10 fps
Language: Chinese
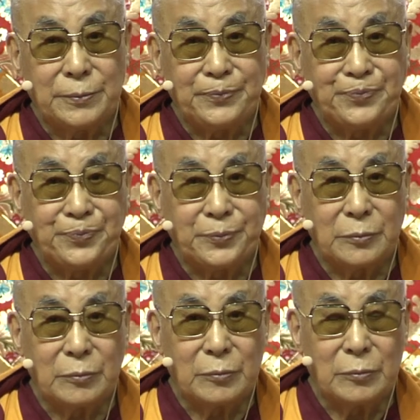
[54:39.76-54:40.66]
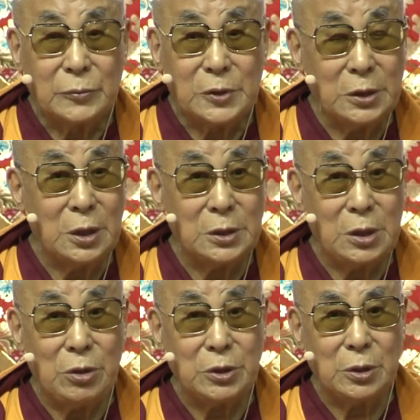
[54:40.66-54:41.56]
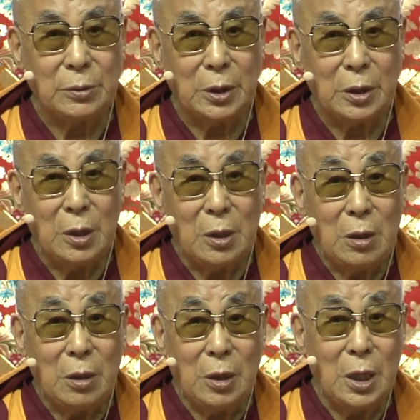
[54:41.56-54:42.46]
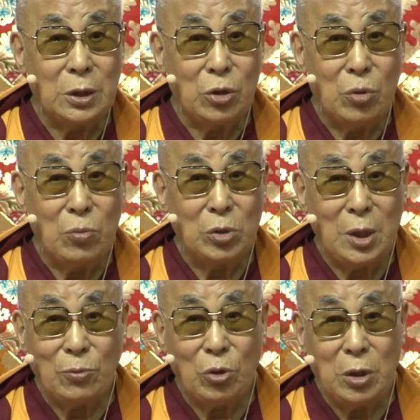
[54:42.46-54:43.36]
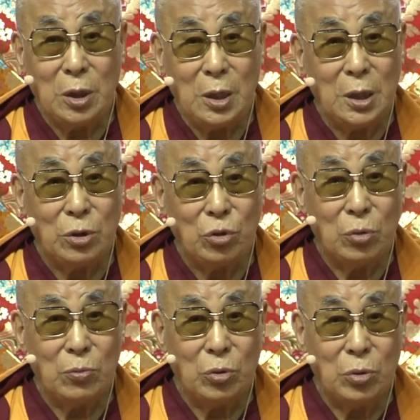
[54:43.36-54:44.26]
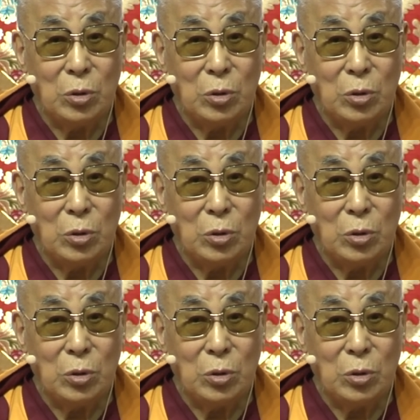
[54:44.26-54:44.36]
名之为解脱；业烦恼非实。入空系轮灭。